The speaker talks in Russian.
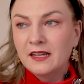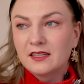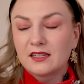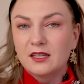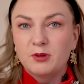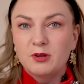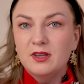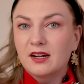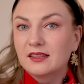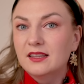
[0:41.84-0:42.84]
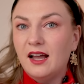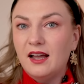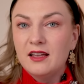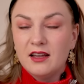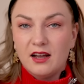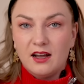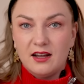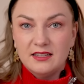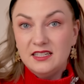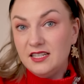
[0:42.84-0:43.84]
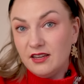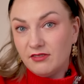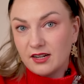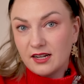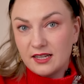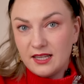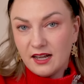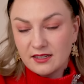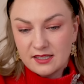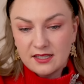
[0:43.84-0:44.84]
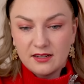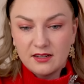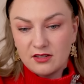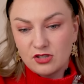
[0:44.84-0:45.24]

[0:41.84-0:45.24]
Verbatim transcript: Так, например, одна а, дева, как я, с э,